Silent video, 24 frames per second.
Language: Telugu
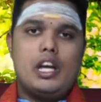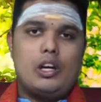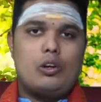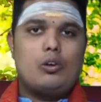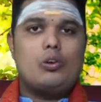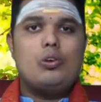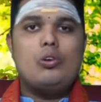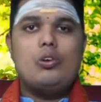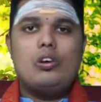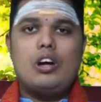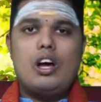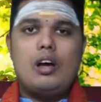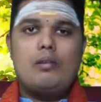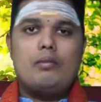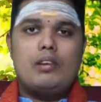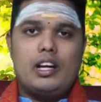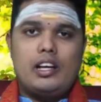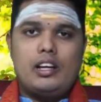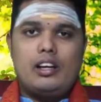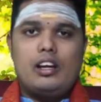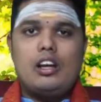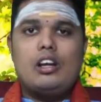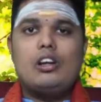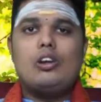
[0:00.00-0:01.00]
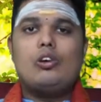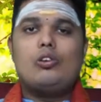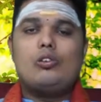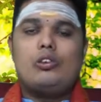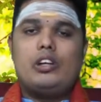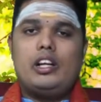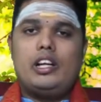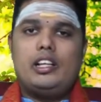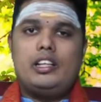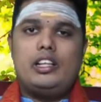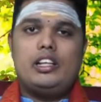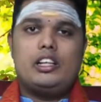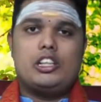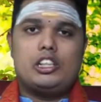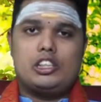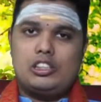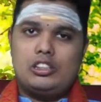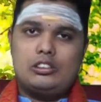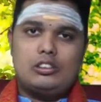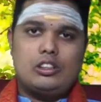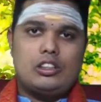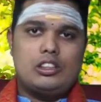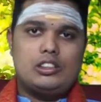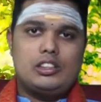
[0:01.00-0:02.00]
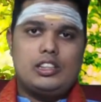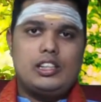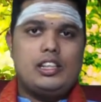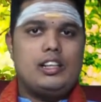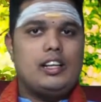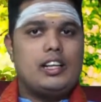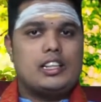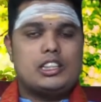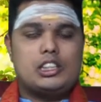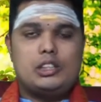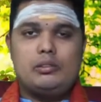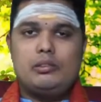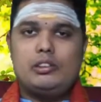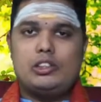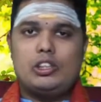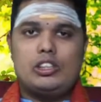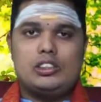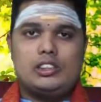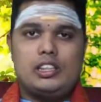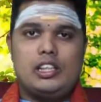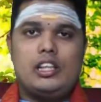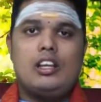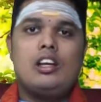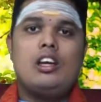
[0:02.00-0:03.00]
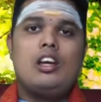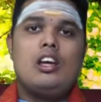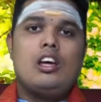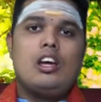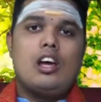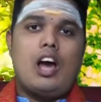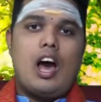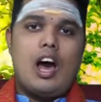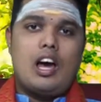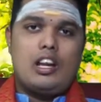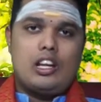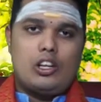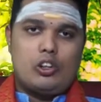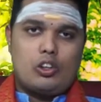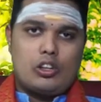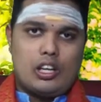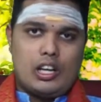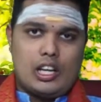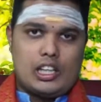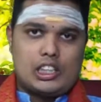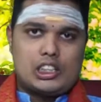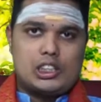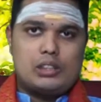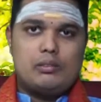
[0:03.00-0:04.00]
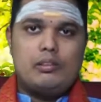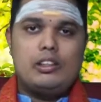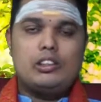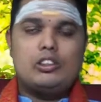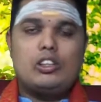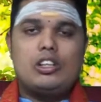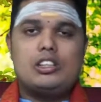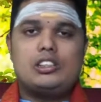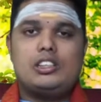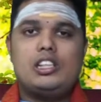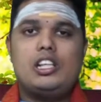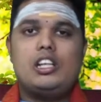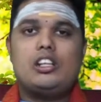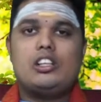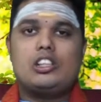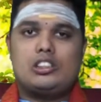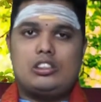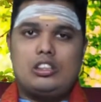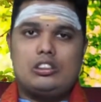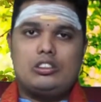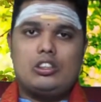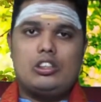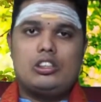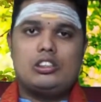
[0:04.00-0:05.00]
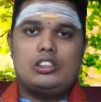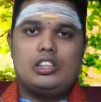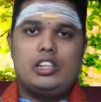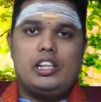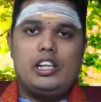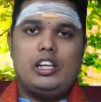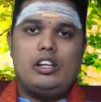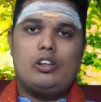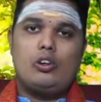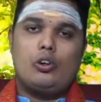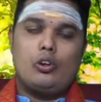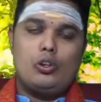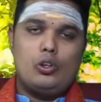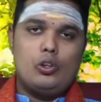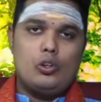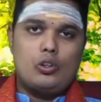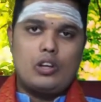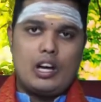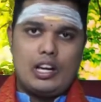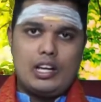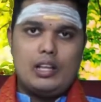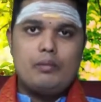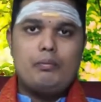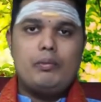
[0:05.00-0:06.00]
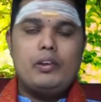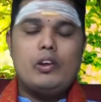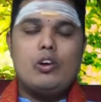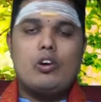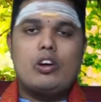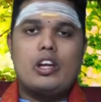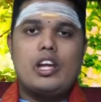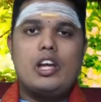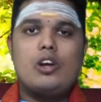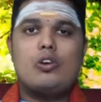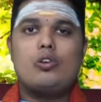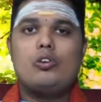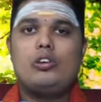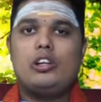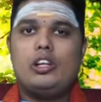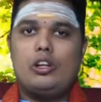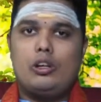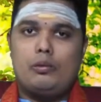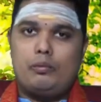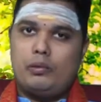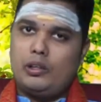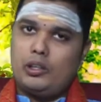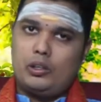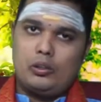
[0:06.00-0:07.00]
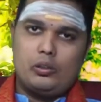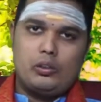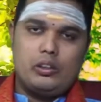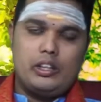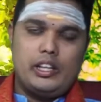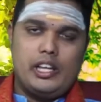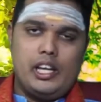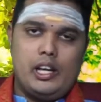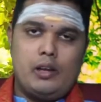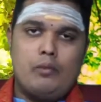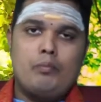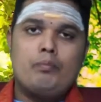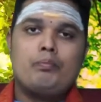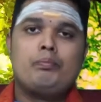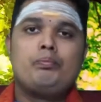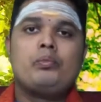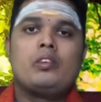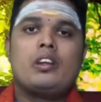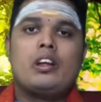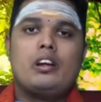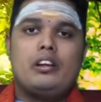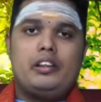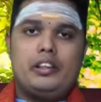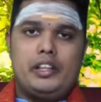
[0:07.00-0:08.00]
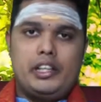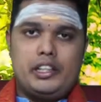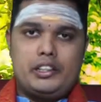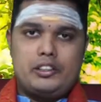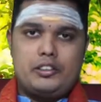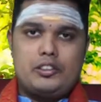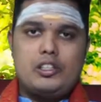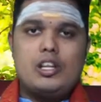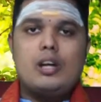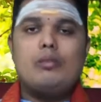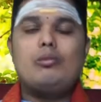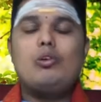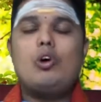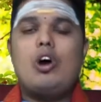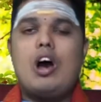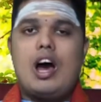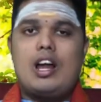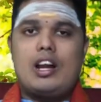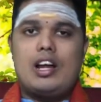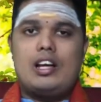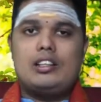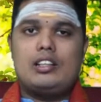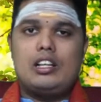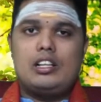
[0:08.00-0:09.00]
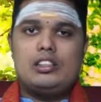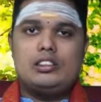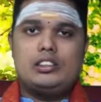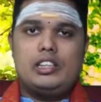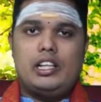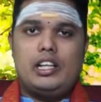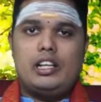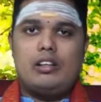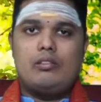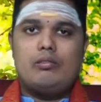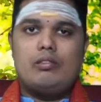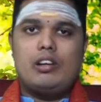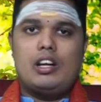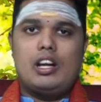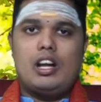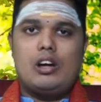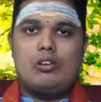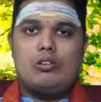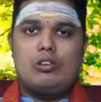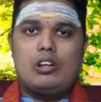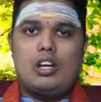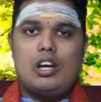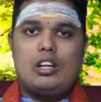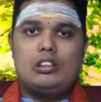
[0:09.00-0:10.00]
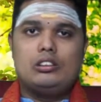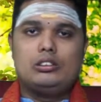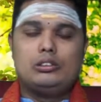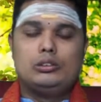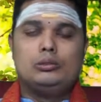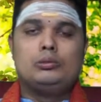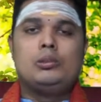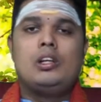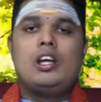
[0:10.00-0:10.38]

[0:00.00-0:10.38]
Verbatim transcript: ఎక్కువగా మన ఇళ్లలో ఉండేది కృష్ణ తులసి లక్ష్మీ తులసి ఆ యొక్క లక్ష్మీ తులసి కృష్ణ తులసి రెండు కలిపి ఒకే కుండీలో పెట్టుకుని నిత్యము ఆరాధన చేయడం వల్ల కూడాను